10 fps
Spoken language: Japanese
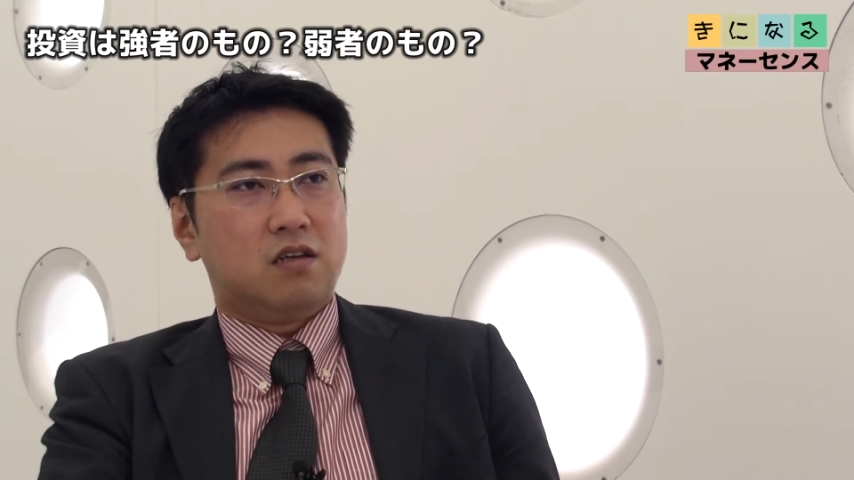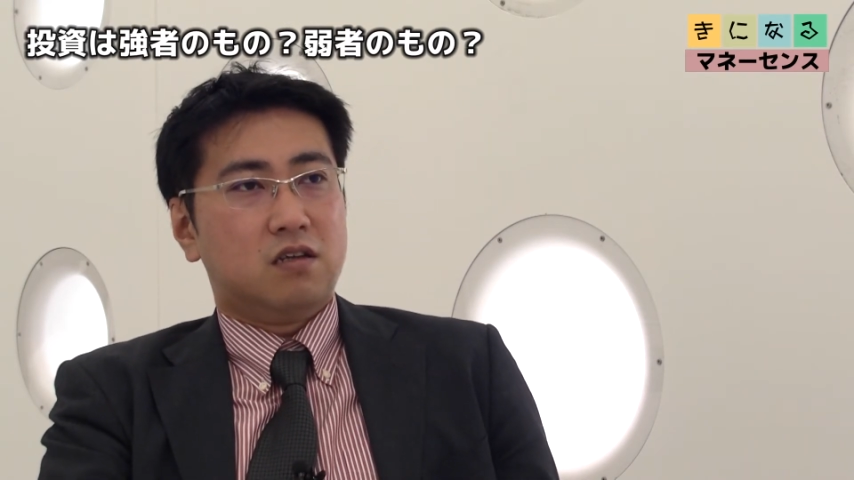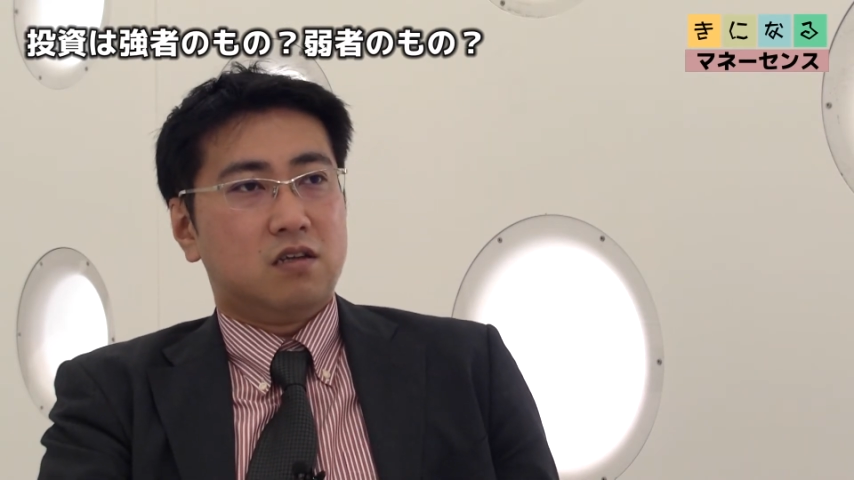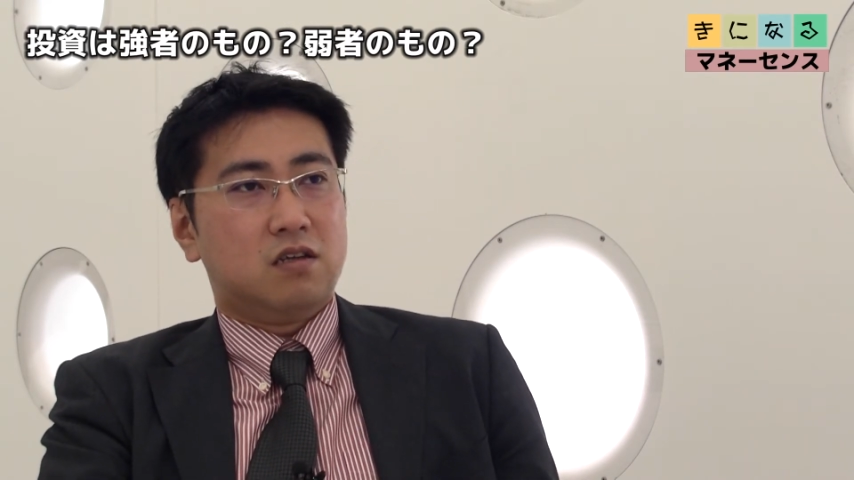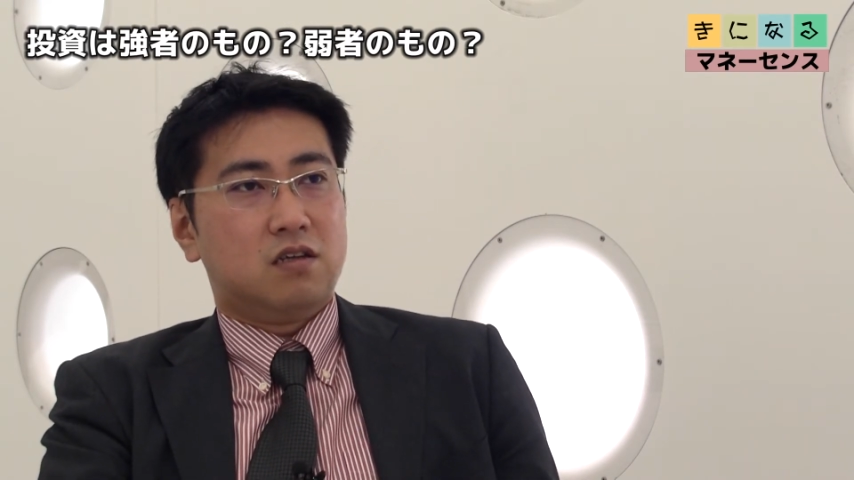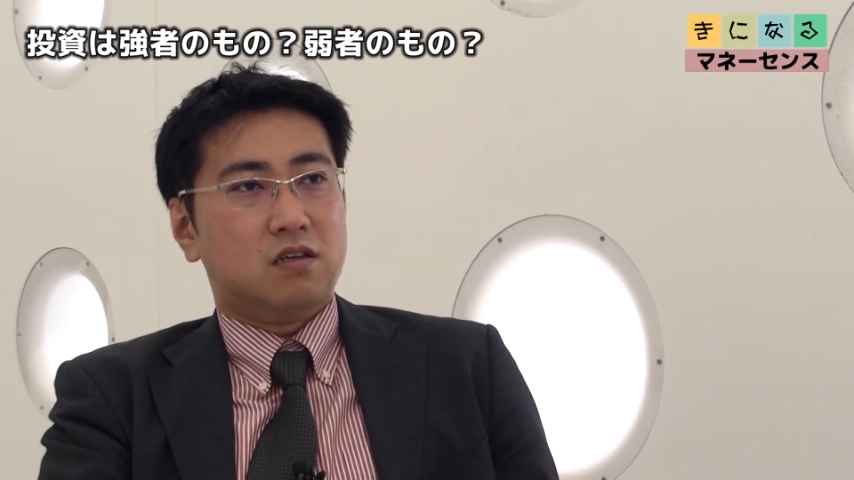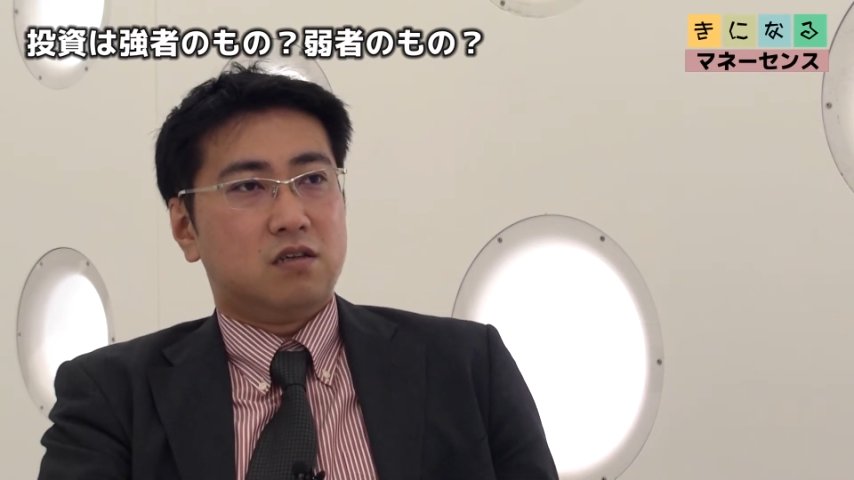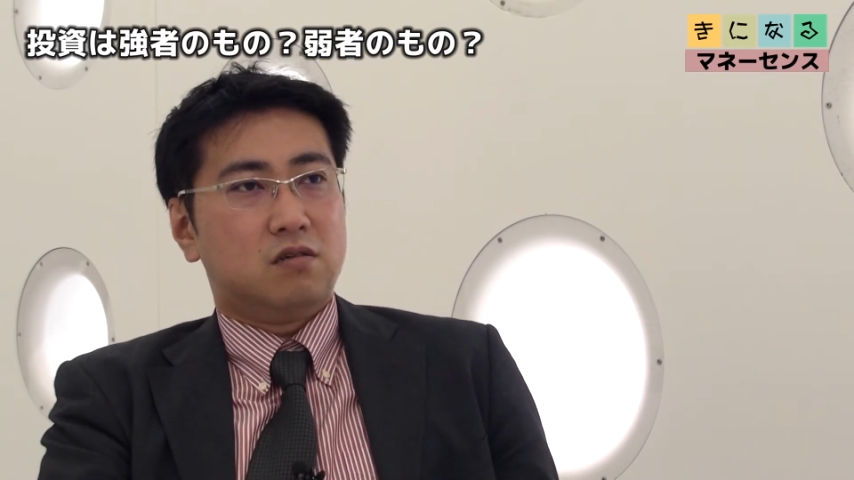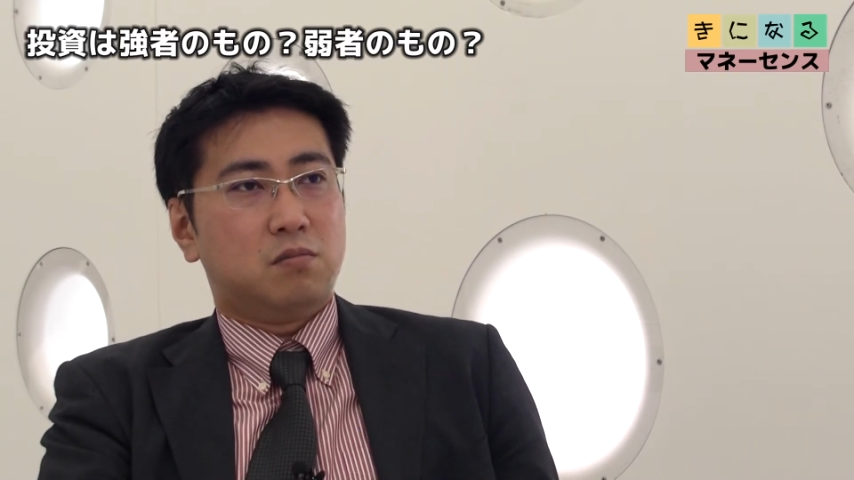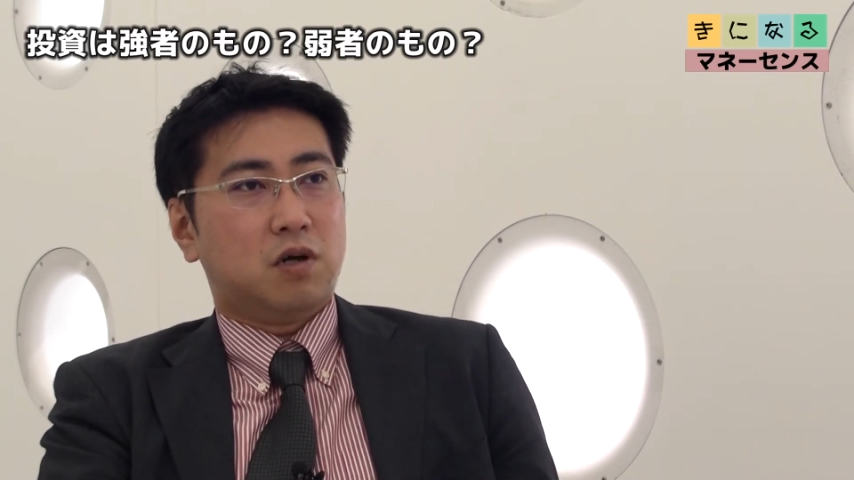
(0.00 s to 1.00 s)

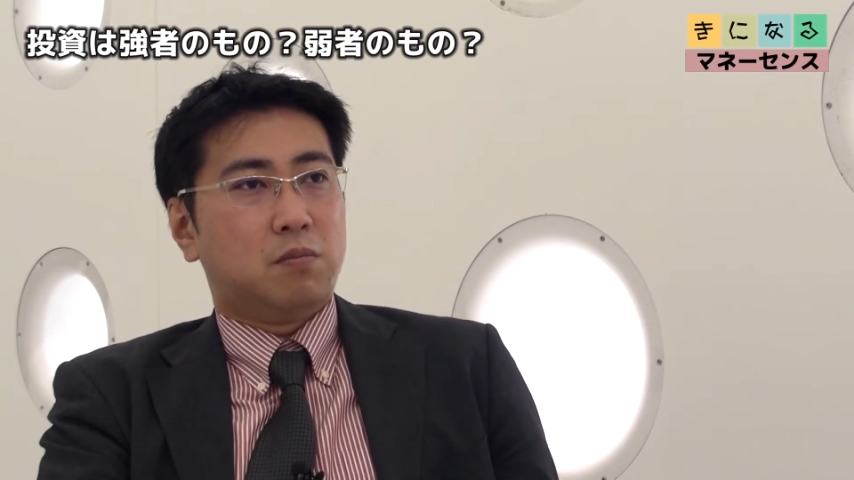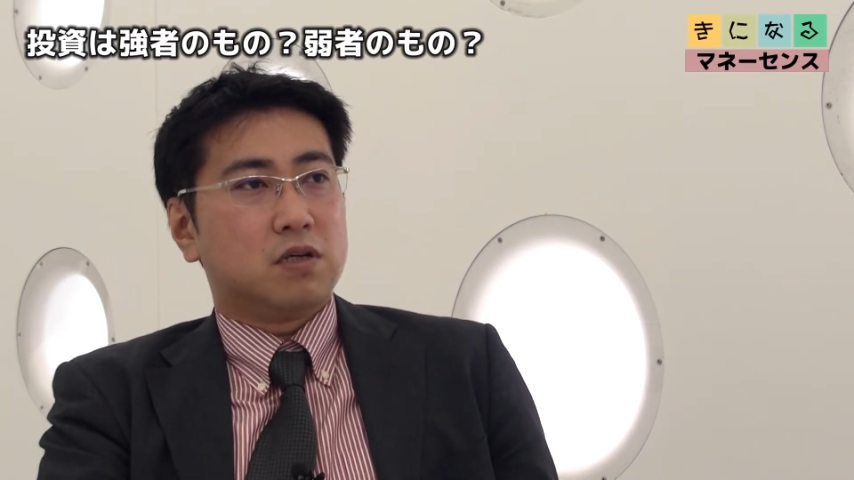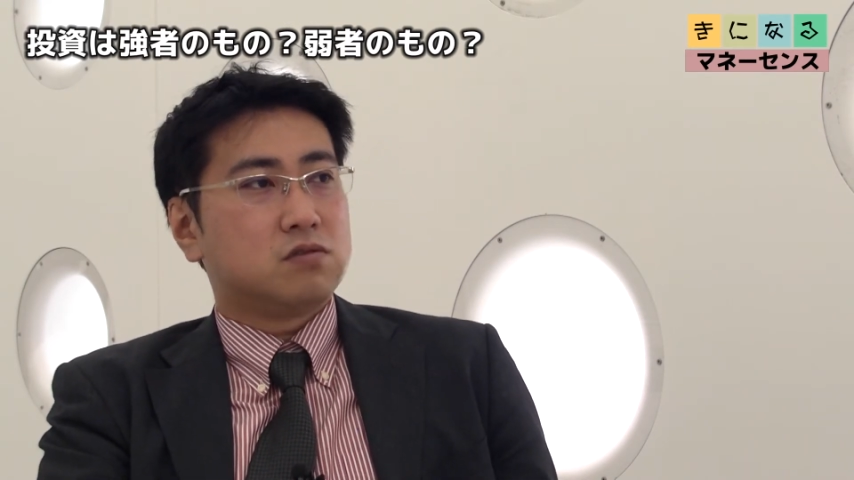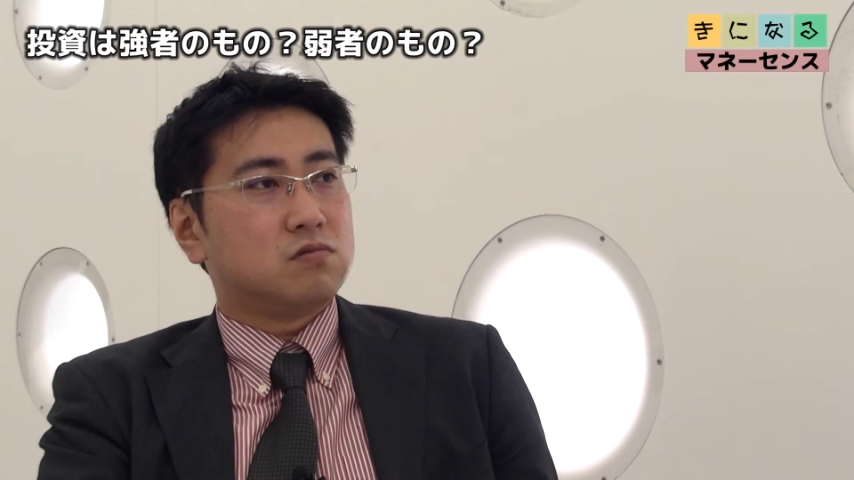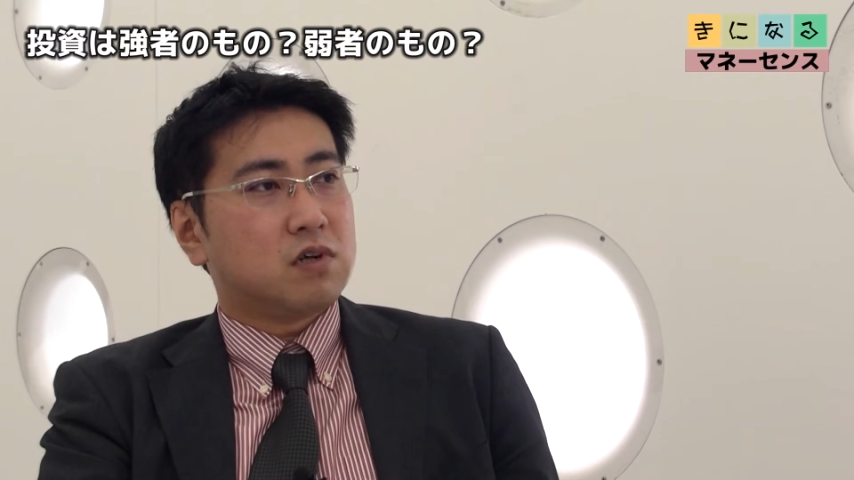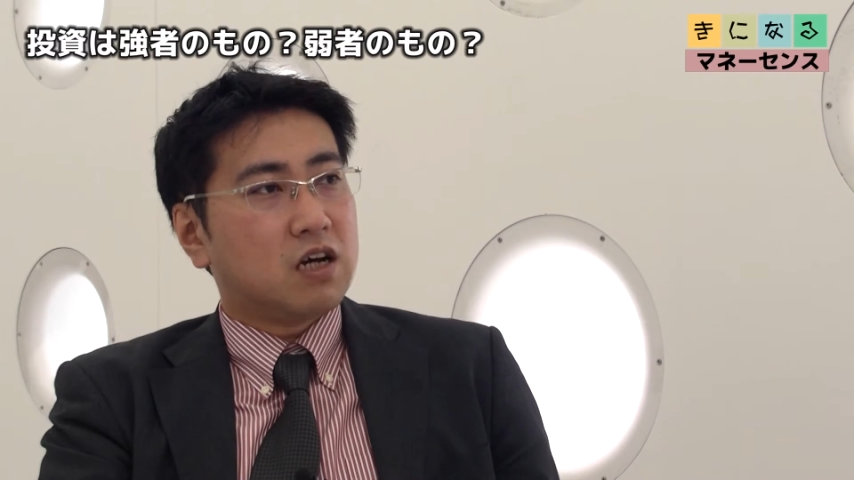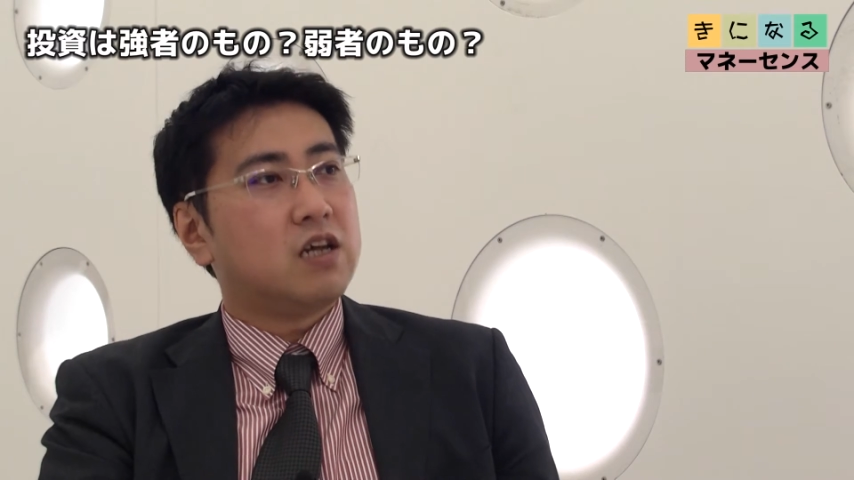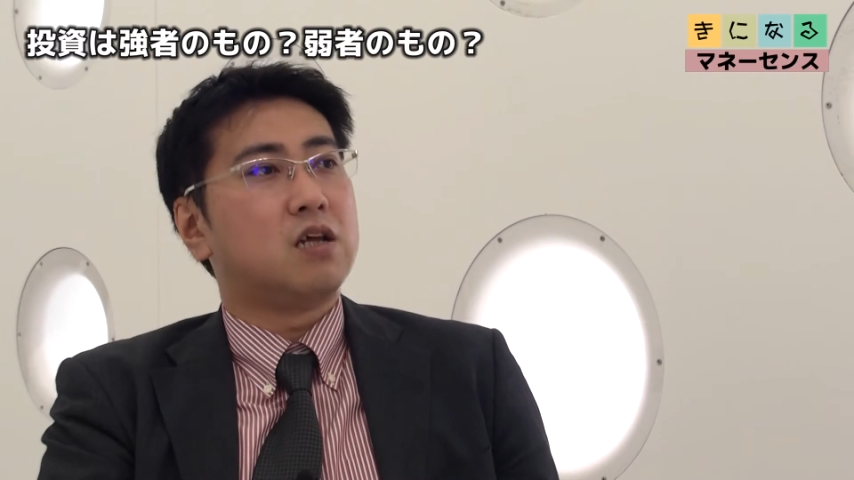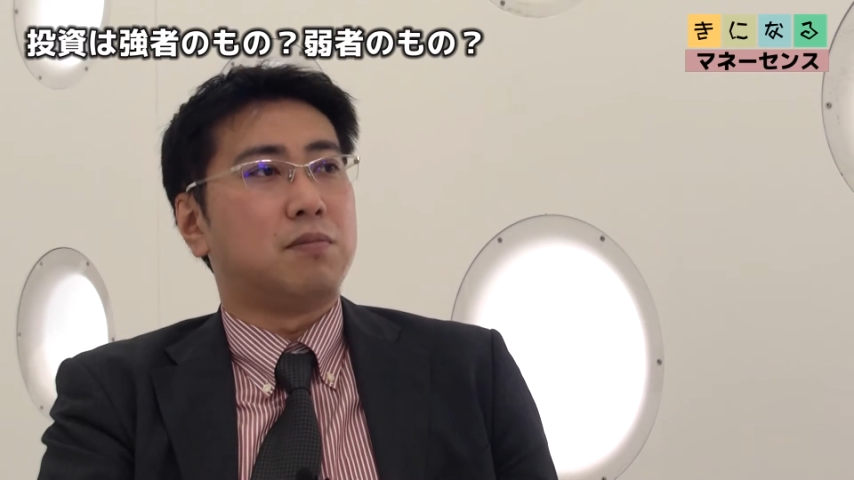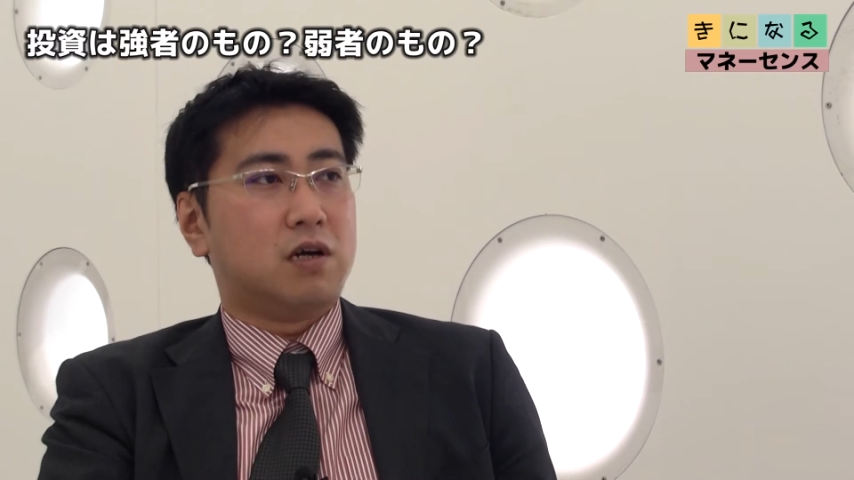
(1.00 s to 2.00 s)
で、ね、まあ、場所を
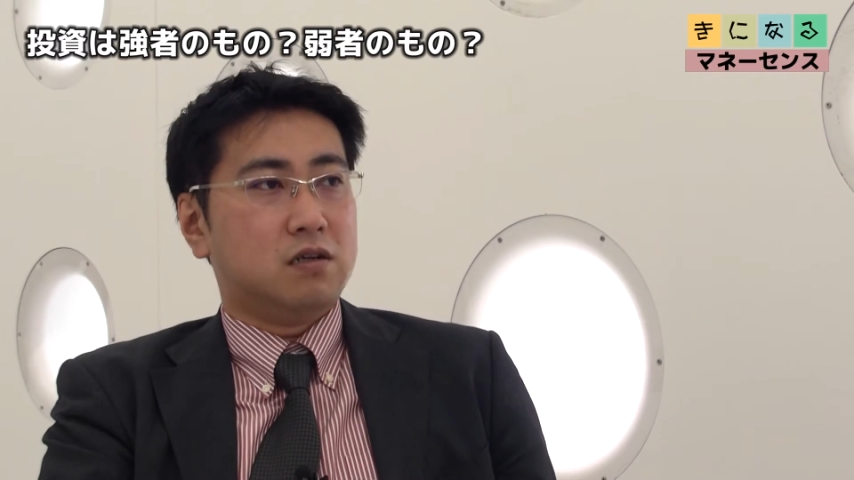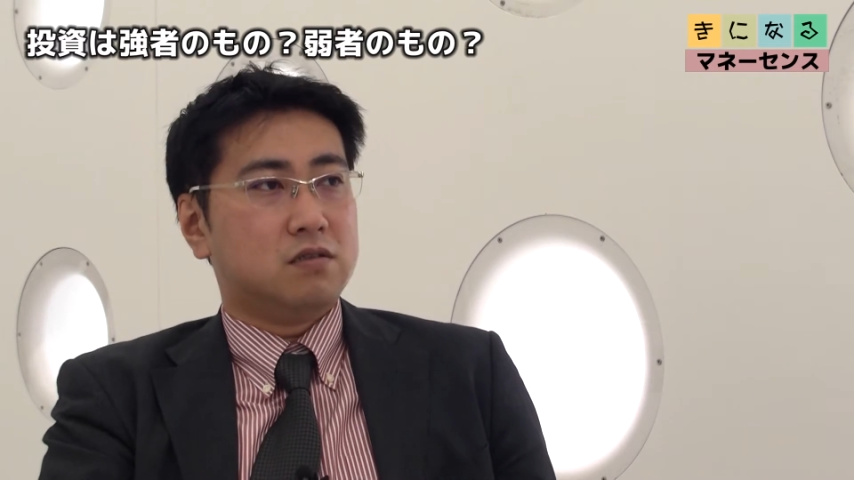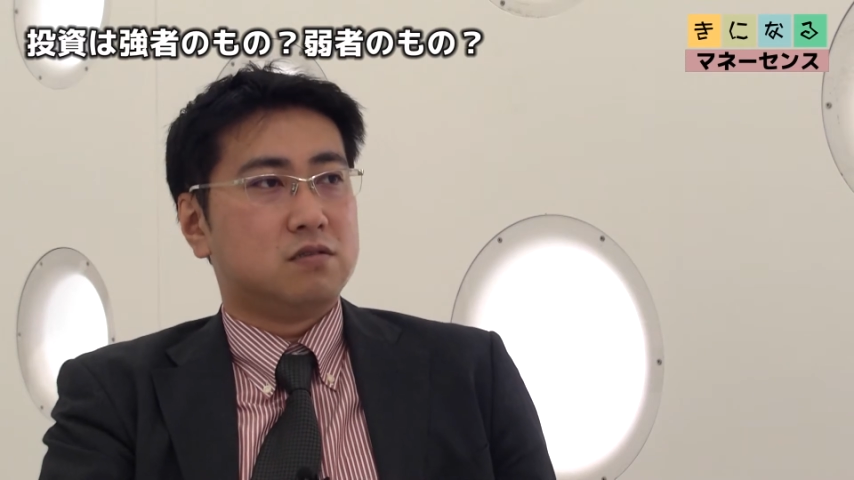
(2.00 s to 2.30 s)
変えれば、